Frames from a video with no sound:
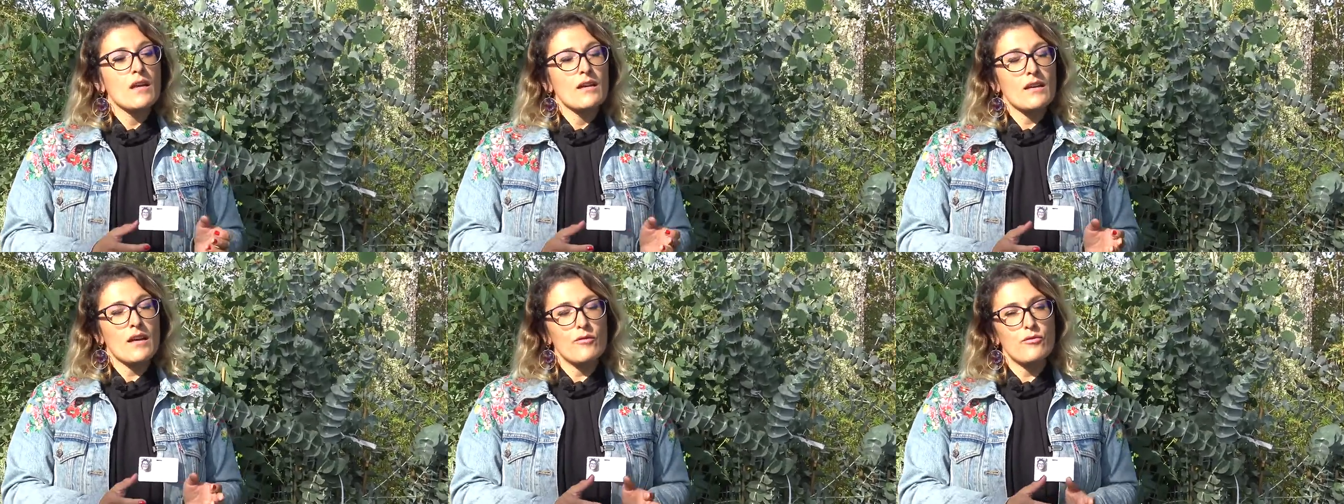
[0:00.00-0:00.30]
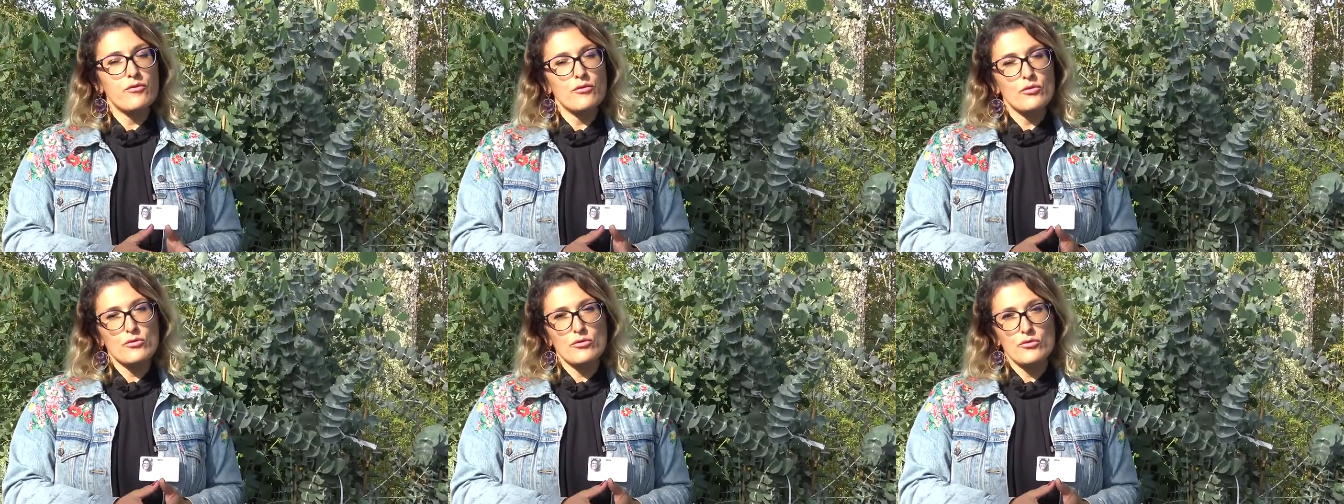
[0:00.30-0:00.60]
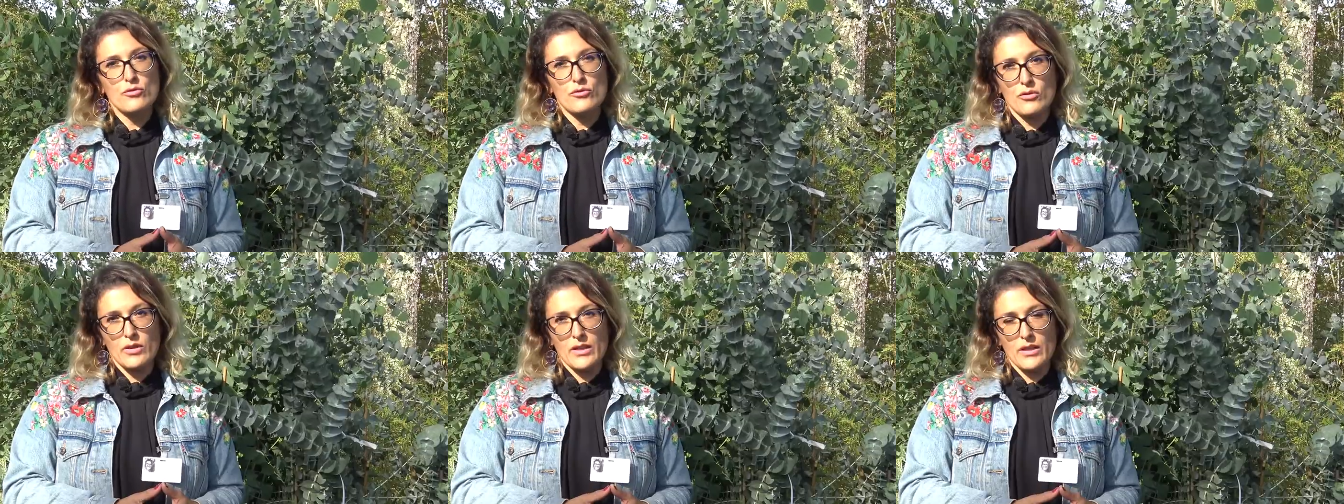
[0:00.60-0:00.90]
quand vous le
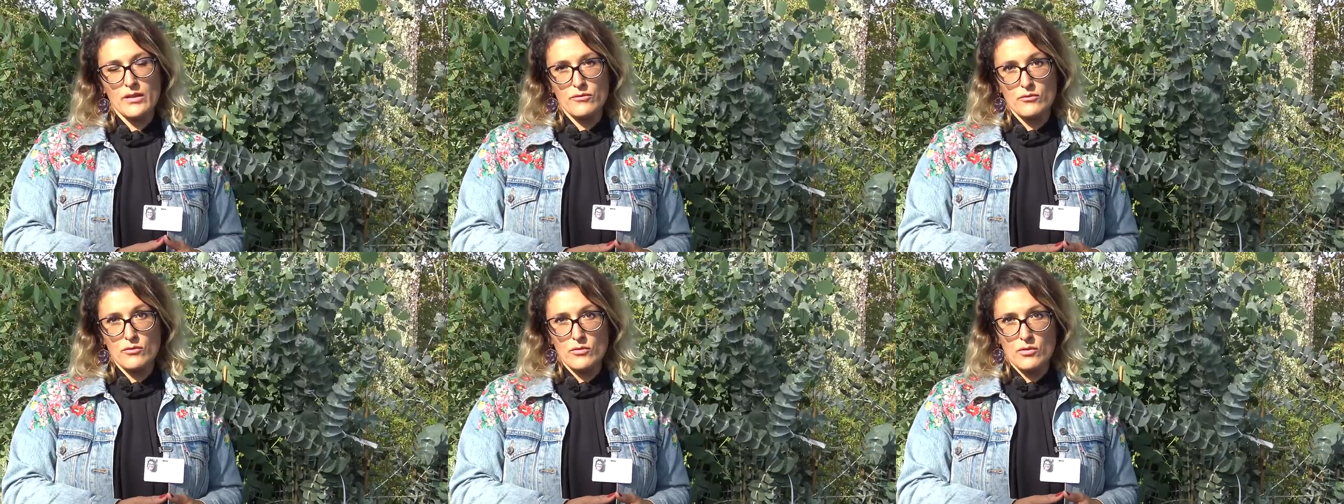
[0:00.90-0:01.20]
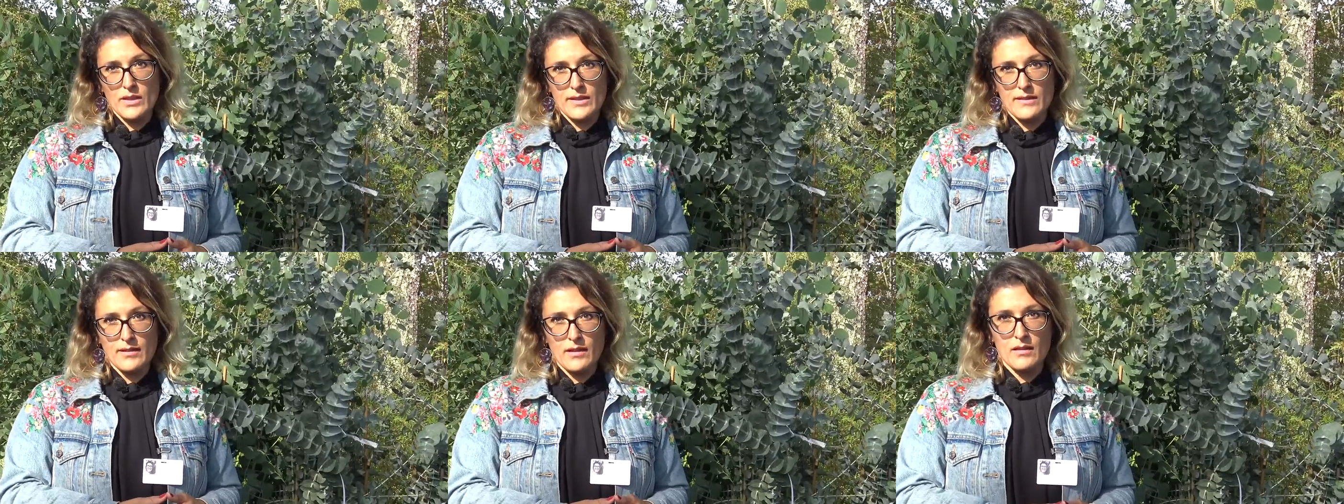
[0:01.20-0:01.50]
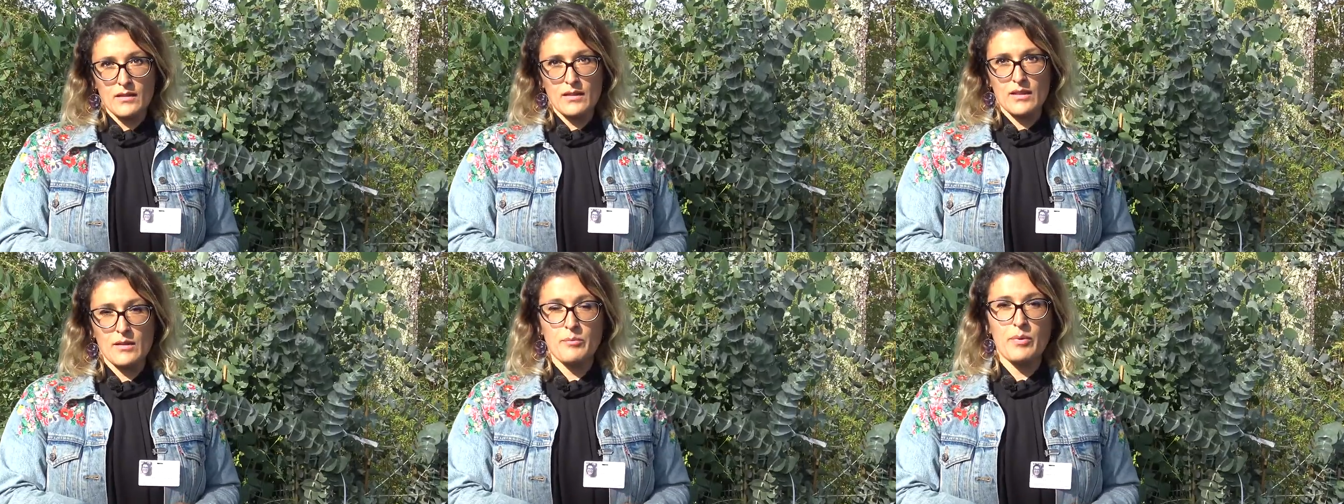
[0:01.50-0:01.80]
tuterez, vous ne
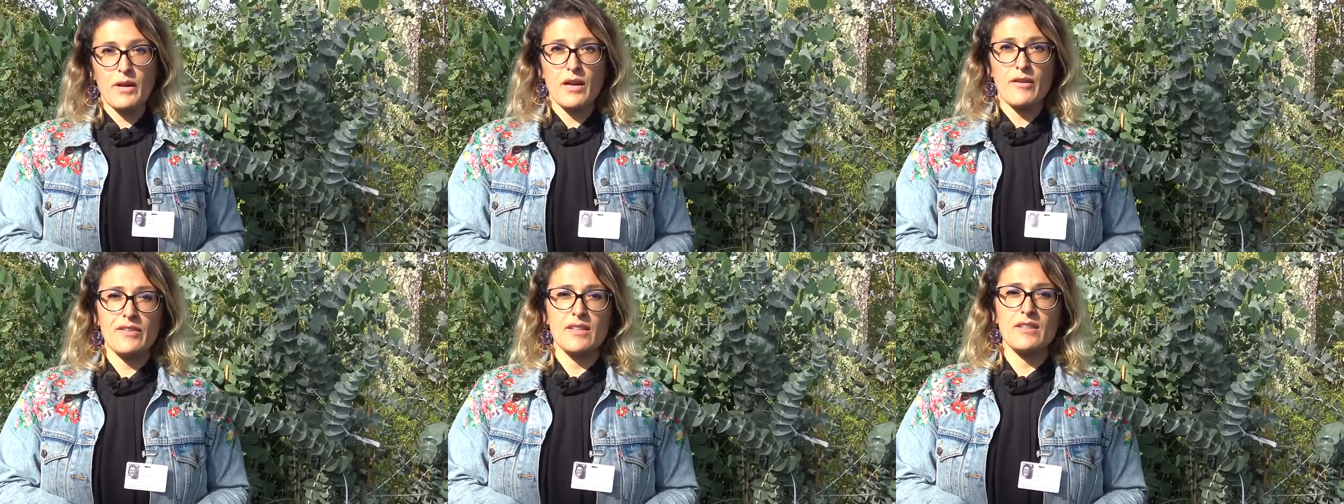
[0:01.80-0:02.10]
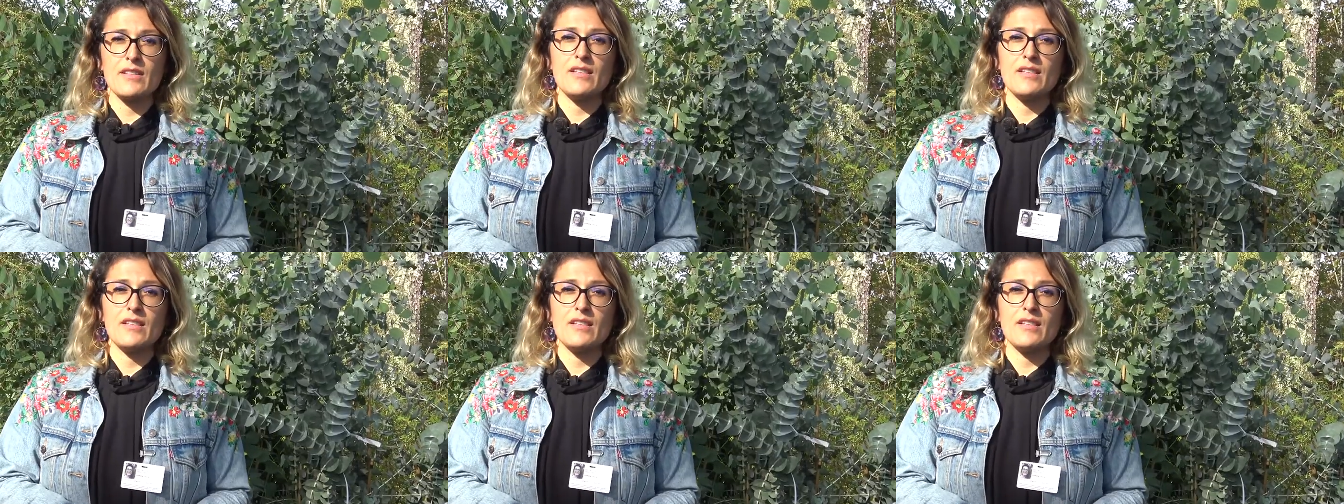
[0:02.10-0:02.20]
l'étranglez pas afin